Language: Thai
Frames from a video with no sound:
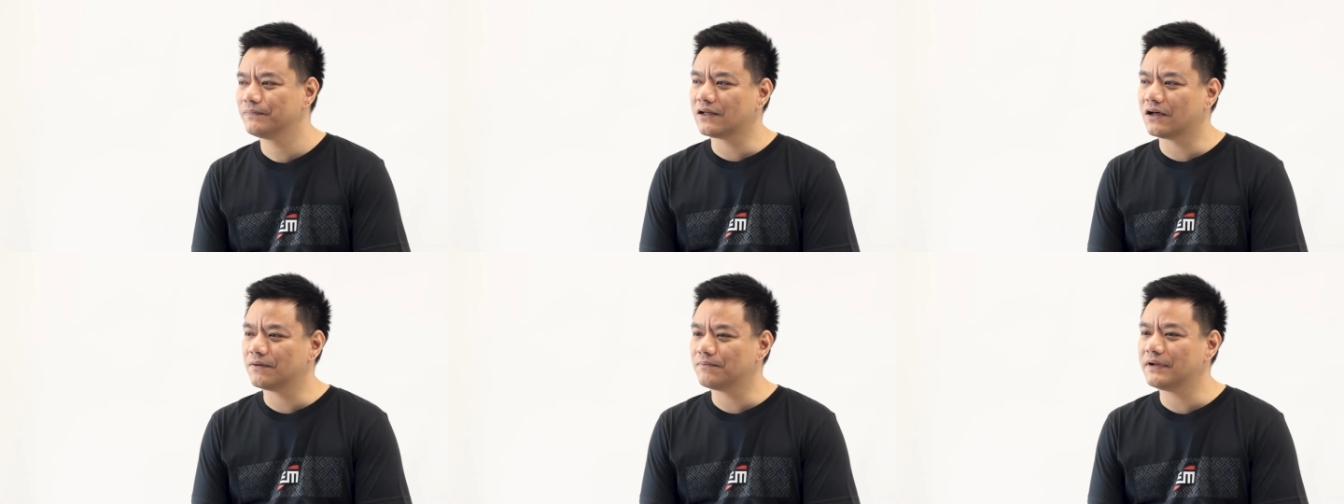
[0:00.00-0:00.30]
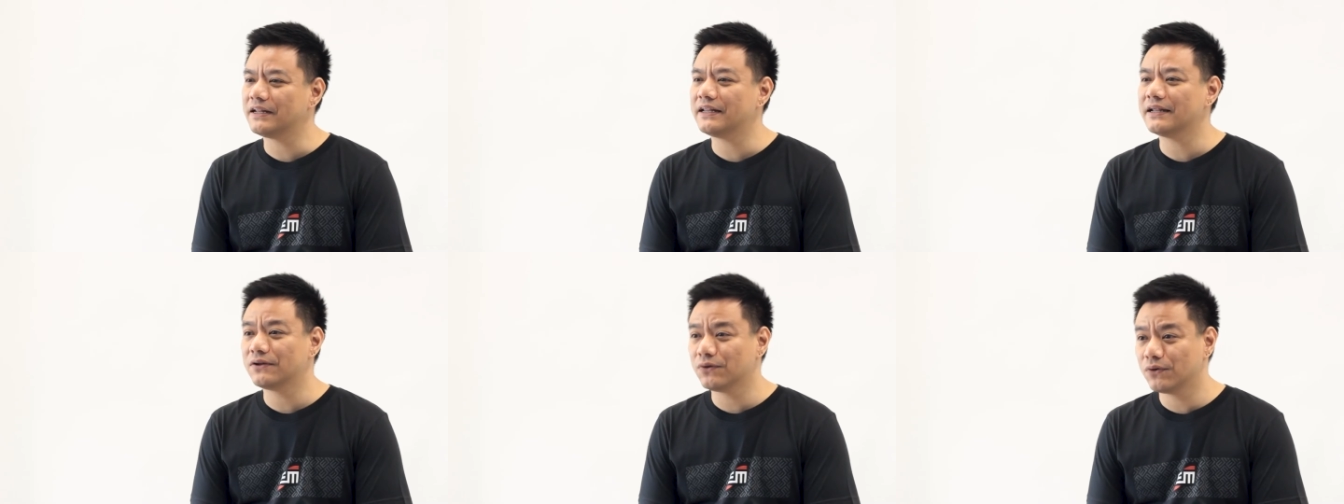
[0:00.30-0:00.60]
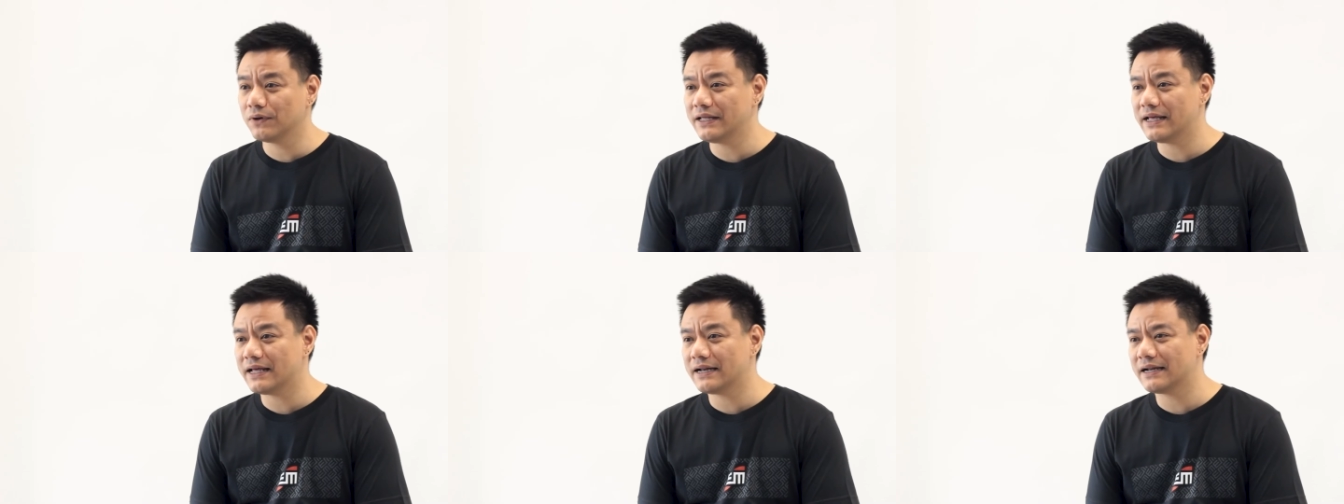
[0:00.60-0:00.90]
ตอนปริญญา
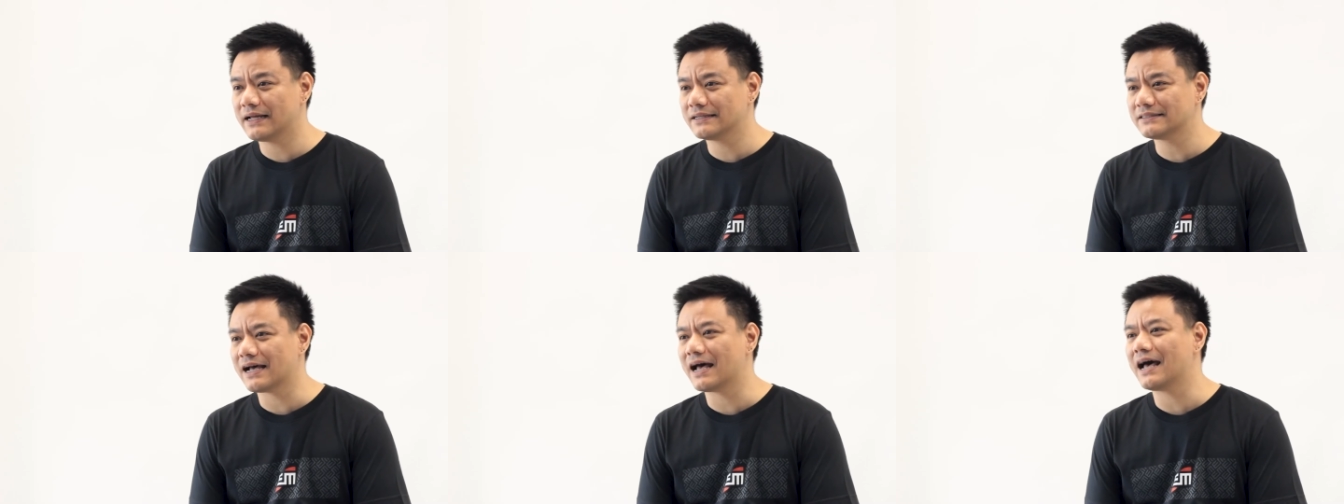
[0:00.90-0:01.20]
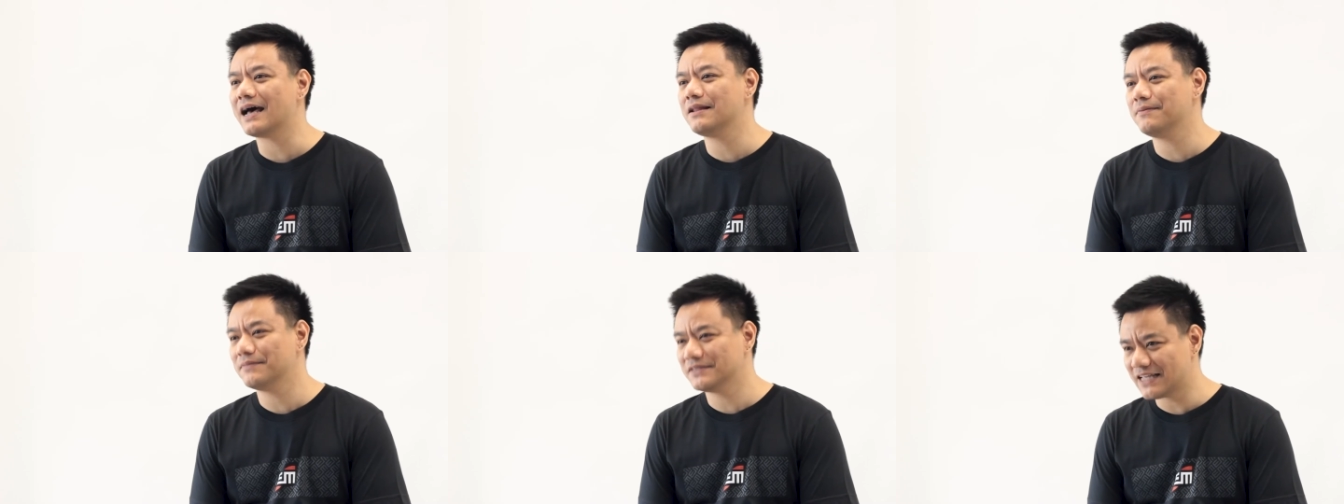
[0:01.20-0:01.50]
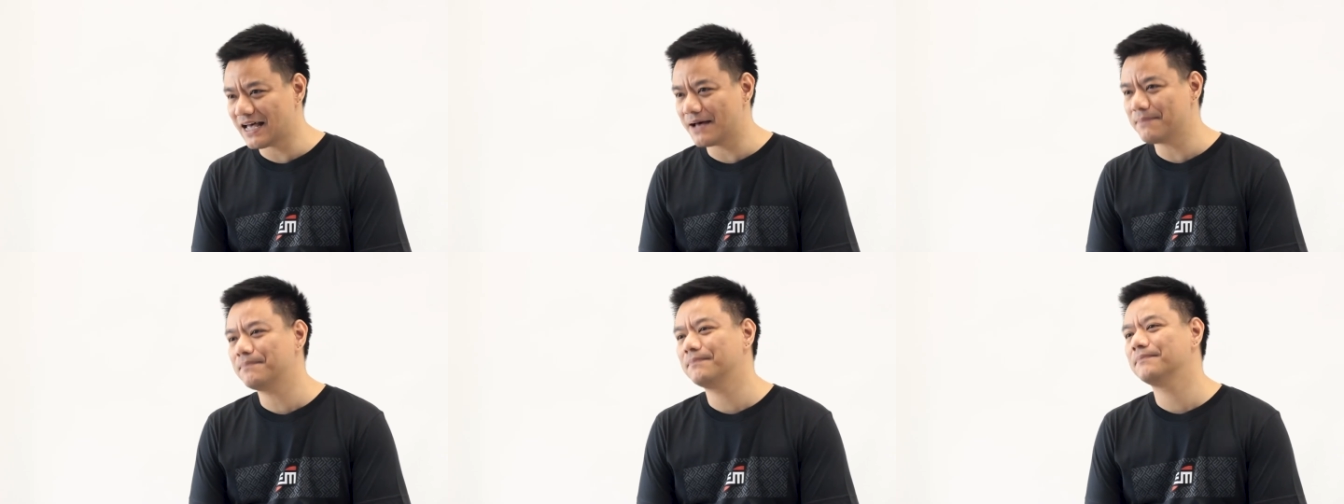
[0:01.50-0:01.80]
โทเรียนอสังหาริ
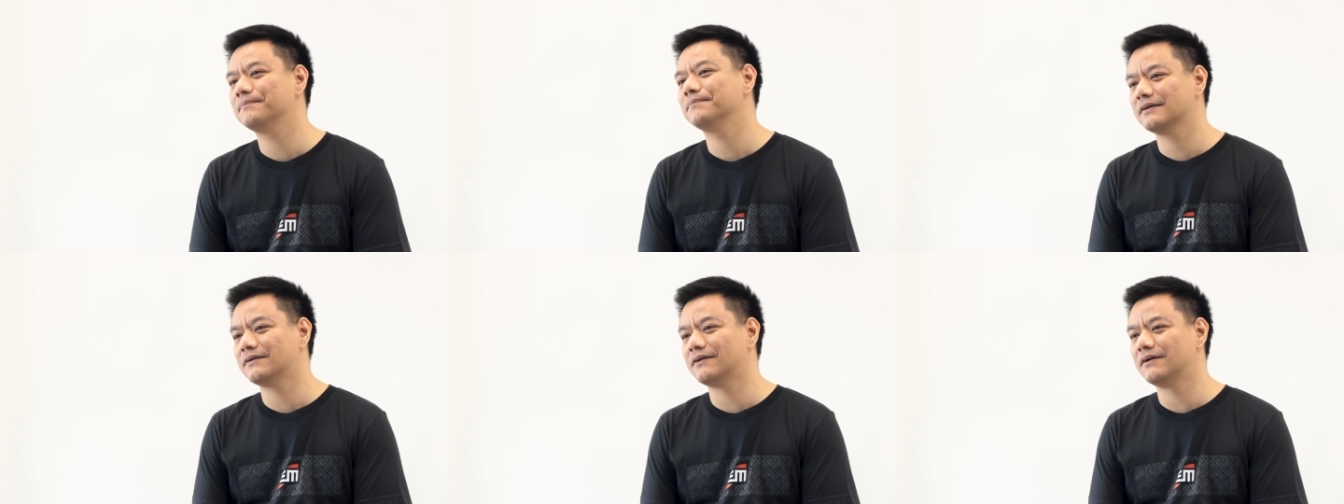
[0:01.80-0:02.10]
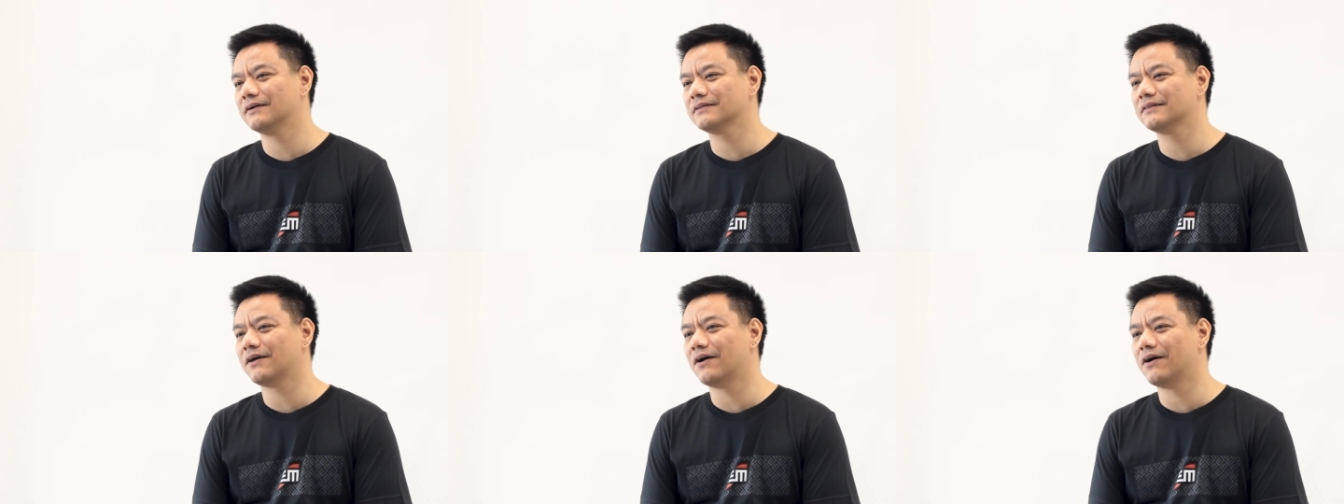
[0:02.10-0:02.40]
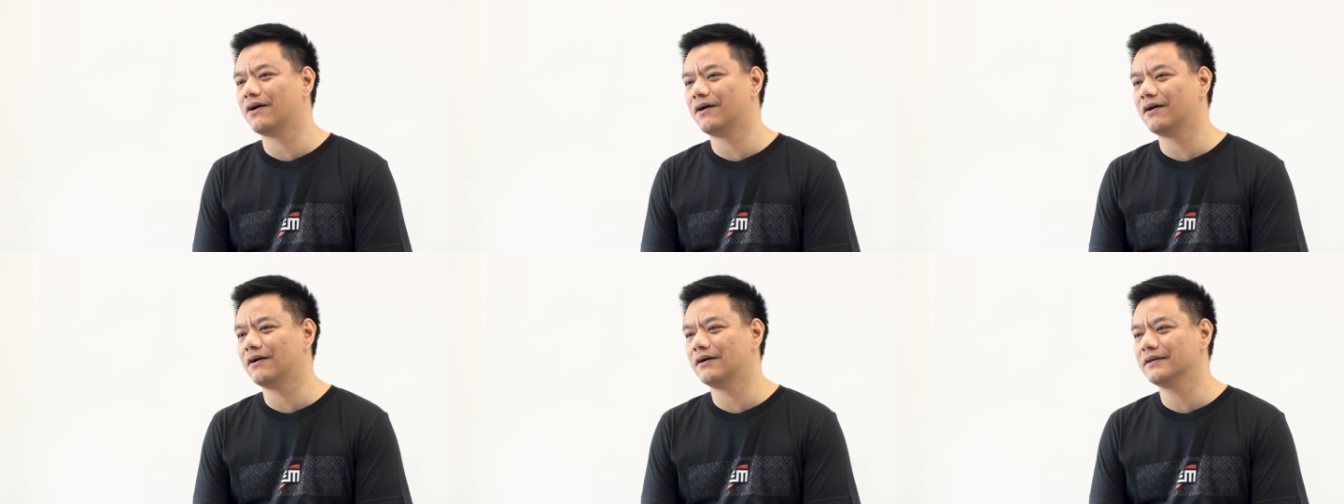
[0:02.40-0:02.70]
มทรัพย์ก็
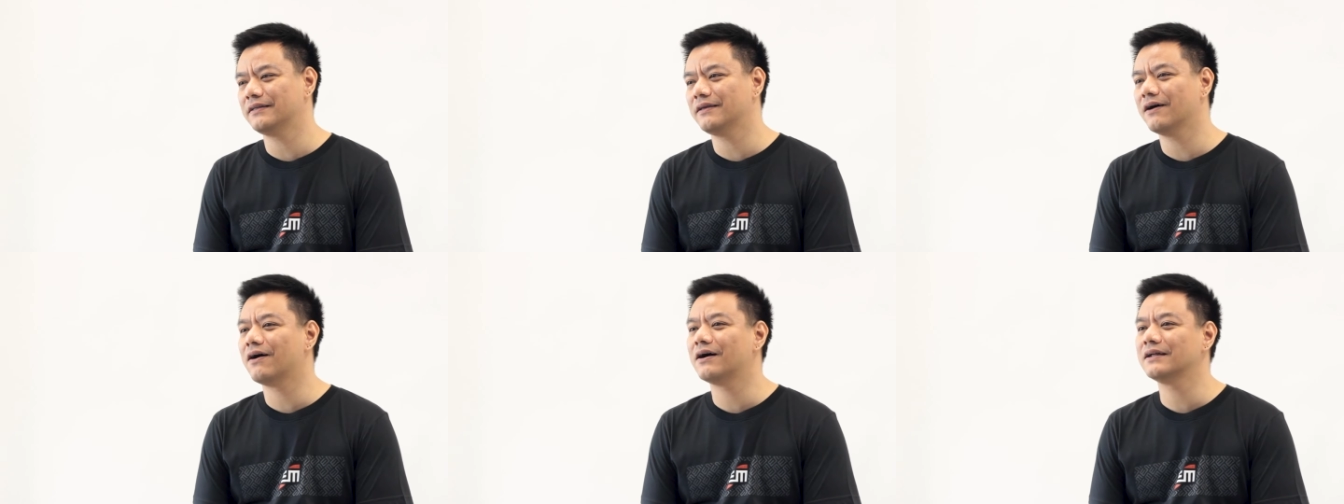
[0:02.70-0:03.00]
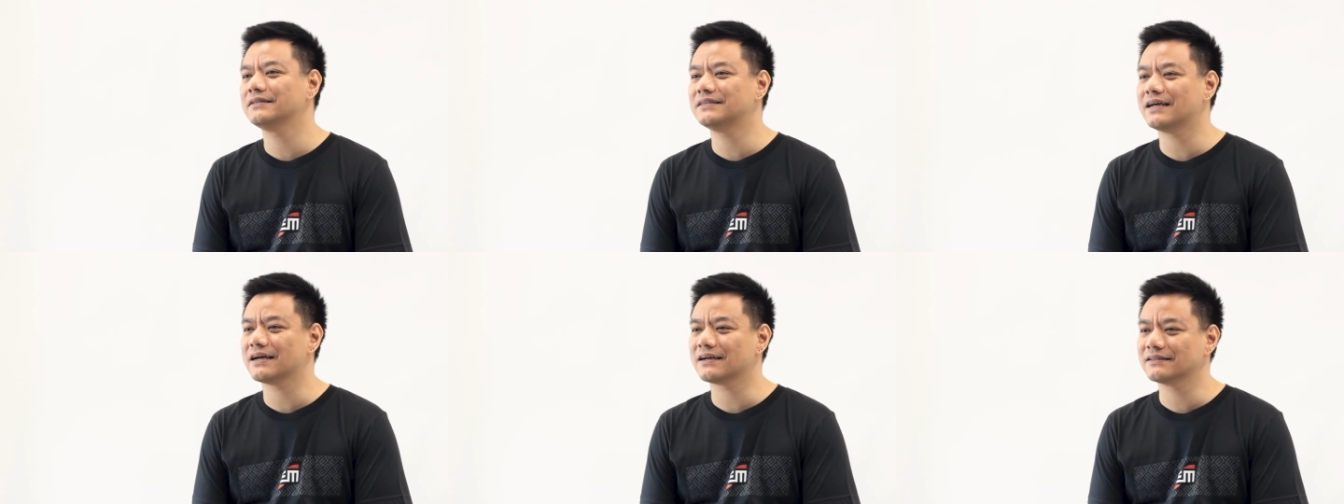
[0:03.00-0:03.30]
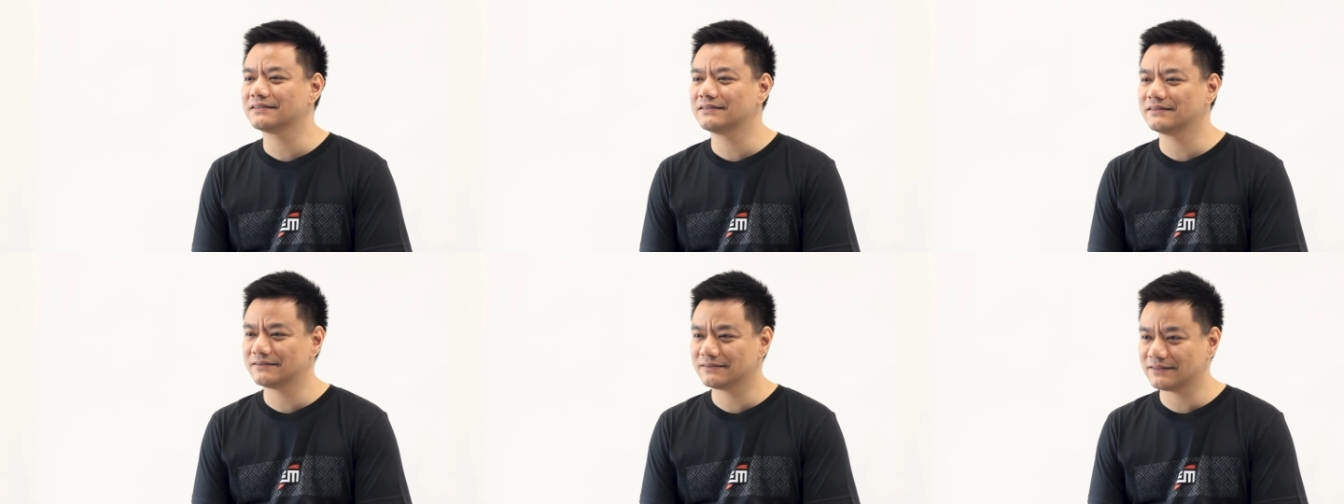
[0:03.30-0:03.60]
ต่อยอดจาก